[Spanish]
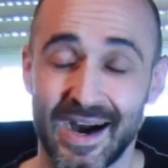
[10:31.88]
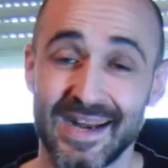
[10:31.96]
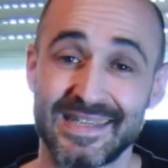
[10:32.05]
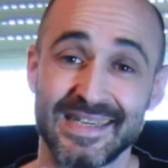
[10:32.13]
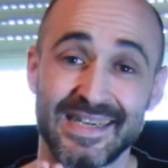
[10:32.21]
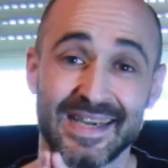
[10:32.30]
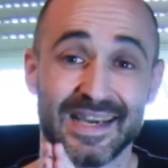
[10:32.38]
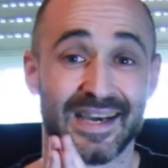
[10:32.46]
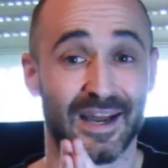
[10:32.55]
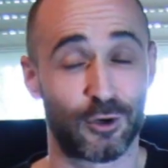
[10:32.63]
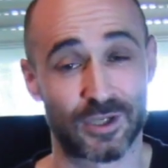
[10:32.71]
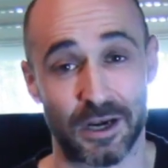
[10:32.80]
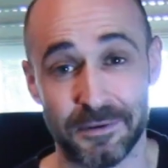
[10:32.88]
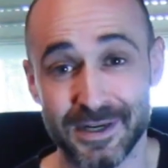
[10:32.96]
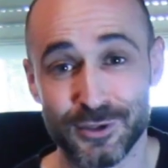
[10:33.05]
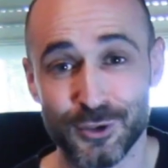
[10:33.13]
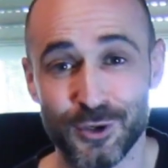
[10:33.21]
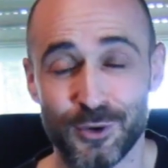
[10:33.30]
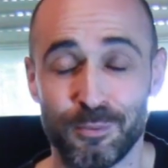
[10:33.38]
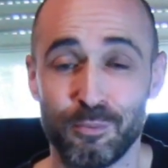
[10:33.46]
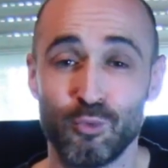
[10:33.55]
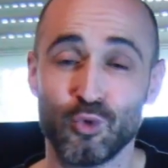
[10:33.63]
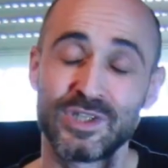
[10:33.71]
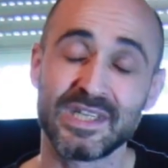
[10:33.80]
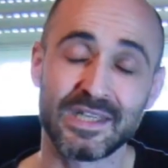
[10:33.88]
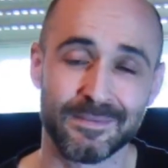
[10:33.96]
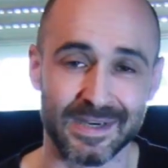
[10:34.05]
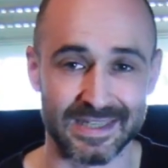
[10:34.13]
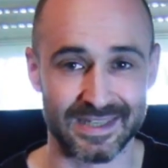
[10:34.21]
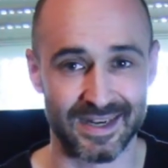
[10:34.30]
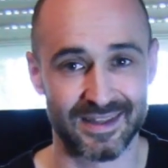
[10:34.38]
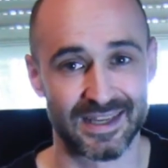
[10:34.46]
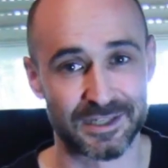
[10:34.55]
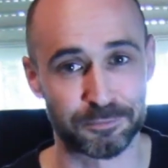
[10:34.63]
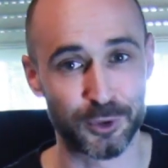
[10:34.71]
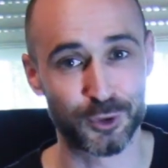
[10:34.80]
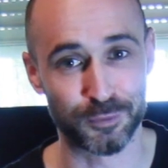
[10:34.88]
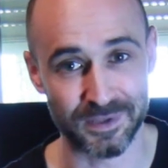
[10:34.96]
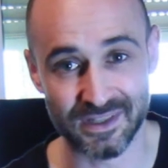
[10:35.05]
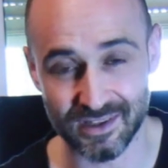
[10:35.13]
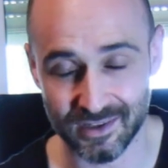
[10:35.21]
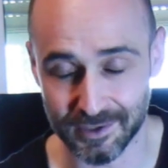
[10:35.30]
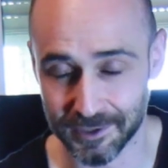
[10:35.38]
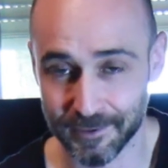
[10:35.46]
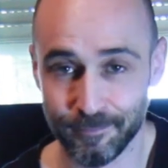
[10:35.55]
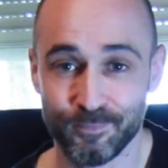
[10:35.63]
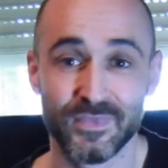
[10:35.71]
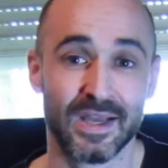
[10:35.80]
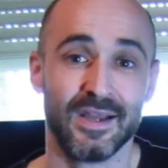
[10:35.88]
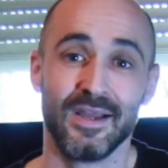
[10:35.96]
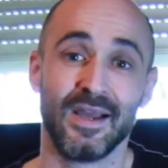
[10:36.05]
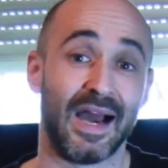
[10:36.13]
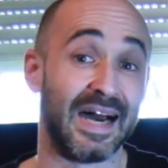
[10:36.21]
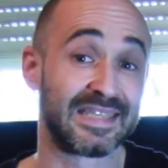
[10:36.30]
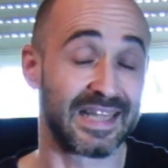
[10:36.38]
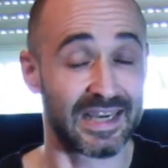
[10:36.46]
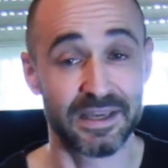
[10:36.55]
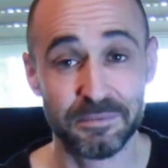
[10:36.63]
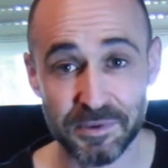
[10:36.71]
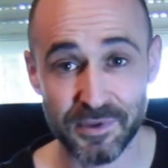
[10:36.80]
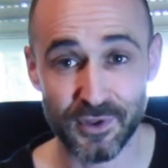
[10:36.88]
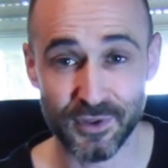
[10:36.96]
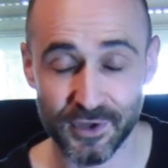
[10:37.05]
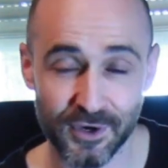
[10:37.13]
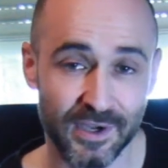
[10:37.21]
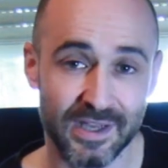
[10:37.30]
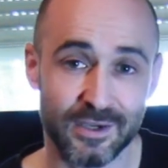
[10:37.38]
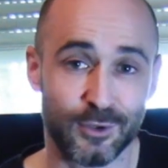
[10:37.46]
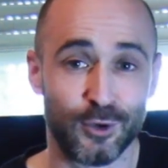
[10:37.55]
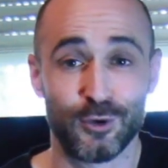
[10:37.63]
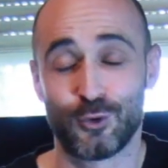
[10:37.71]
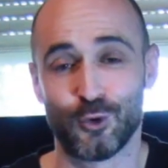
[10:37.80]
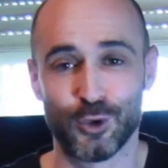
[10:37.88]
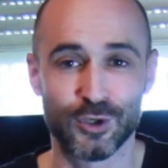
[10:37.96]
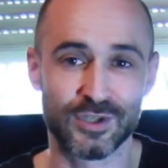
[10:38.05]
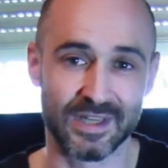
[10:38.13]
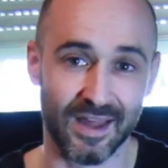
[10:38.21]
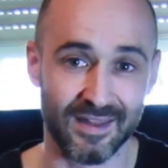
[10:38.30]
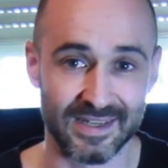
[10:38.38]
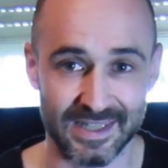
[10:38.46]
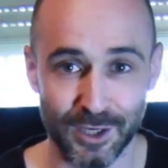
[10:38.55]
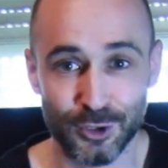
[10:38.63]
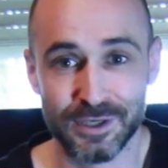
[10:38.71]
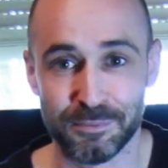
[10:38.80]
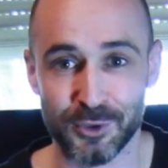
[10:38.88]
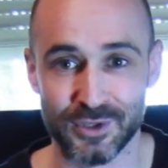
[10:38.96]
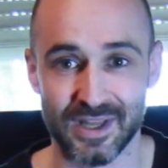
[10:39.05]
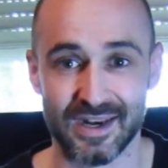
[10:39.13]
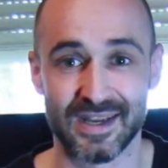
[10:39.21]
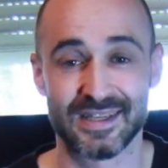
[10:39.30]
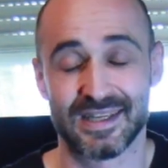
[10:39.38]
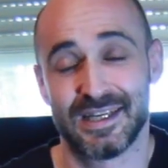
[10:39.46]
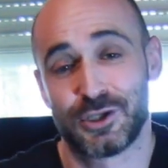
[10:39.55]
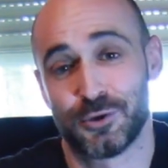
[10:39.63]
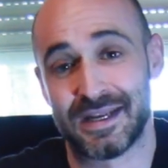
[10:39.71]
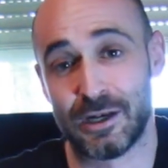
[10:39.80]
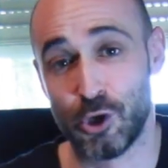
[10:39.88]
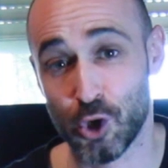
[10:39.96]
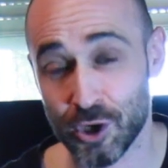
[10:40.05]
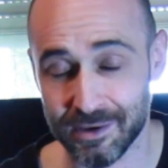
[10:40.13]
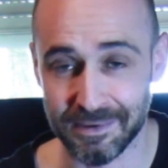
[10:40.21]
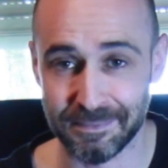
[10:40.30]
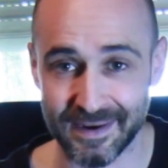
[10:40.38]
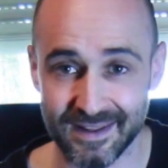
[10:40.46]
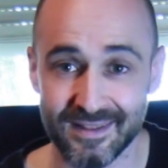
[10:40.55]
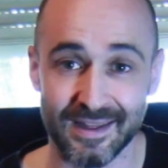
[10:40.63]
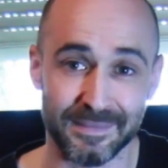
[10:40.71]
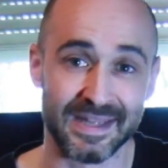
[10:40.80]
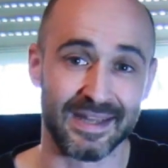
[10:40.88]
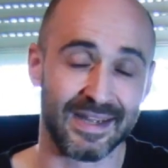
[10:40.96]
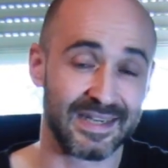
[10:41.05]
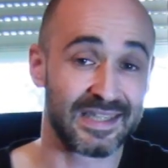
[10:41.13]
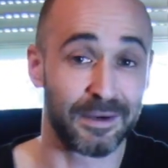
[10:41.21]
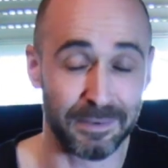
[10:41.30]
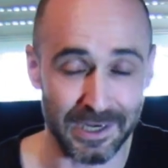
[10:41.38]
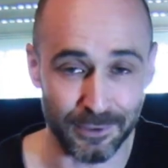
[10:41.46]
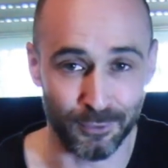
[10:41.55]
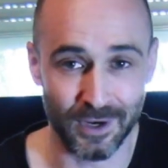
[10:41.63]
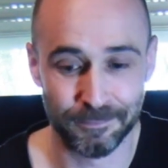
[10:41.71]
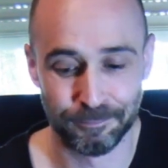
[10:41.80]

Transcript: Así que Carlos Alberto, muchísimas gracias por tu petición hasta aquí mi vídeo de hoy con curiosidades de los inmortales y sobre lo que me parece a mí esta película.